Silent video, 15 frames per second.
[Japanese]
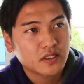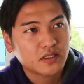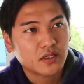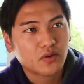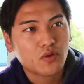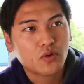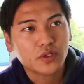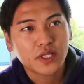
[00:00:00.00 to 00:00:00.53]
な
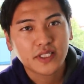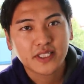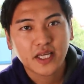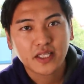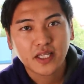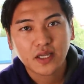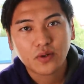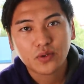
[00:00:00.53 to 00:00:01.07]
のでここで
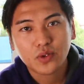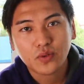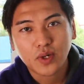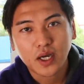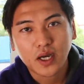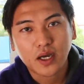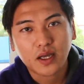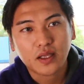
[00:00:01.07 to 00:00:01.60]
伝えたいこと
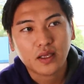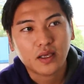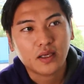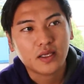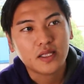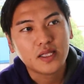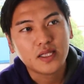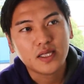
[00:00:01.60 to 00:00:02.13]
は、
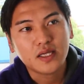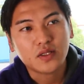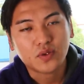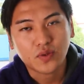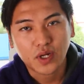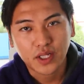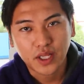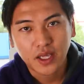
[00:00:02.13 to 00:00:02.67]
インターン
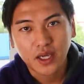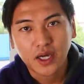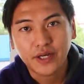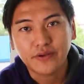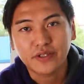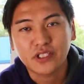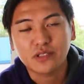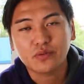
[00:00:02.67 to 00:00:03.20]
とかね、あ
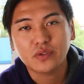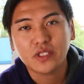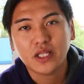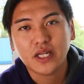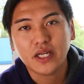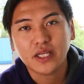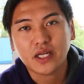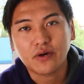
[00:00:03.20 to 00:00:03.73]
るいは自分で
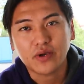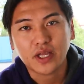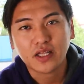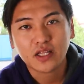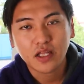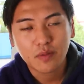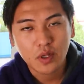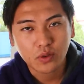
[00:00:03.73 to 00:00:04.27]
何かを
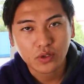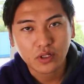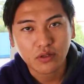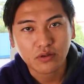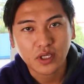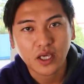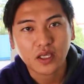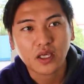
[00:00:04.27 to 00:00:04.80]
やってみるって
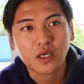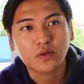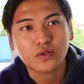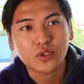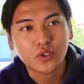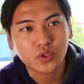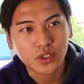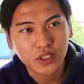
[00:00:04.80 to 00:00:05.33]
いう経験を
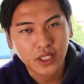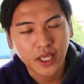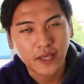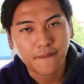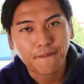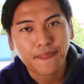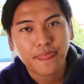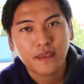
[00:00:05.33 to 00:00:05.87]
通じ
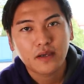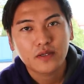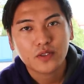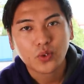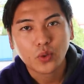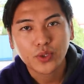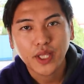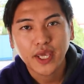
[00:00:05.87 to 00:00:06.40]
て、
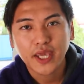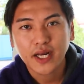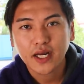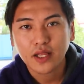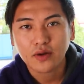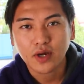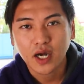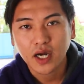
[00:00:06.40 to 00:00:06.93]
そこで得ら
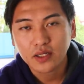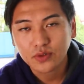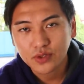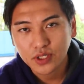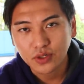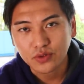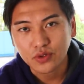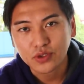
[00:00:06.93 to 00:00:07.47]
れる
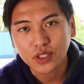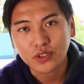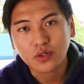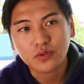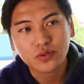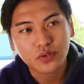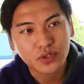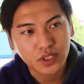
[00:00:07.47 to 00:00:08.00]
ハードスキル、そして
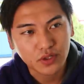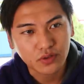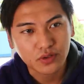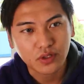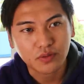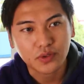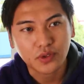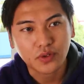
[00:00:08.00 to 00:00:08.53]
ソフトスキルっ
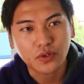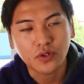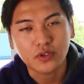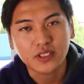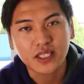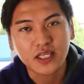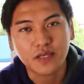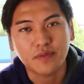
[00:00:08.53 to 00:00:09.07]
ていうもの
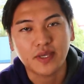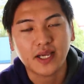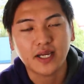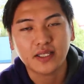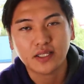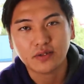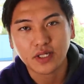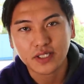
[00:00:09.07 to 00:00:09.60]
をぜひ磨
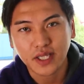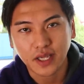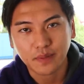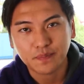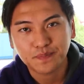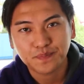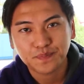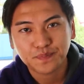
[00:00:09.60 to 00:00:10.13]
いてくださ
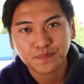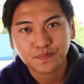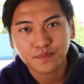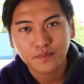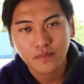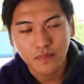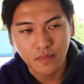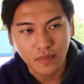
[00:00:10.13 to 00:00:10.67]
い。
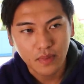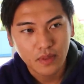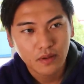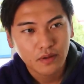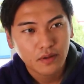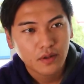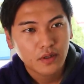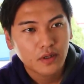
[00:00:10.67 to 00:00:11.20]
うん。
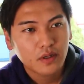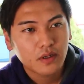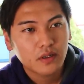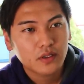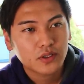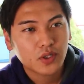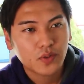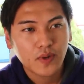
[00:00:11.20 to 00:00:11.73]

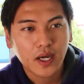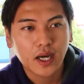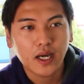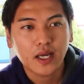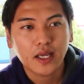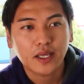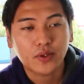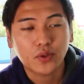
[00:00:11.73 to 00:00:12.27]
それ
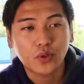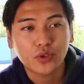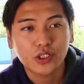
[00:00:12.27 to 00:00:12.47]
は、えっと、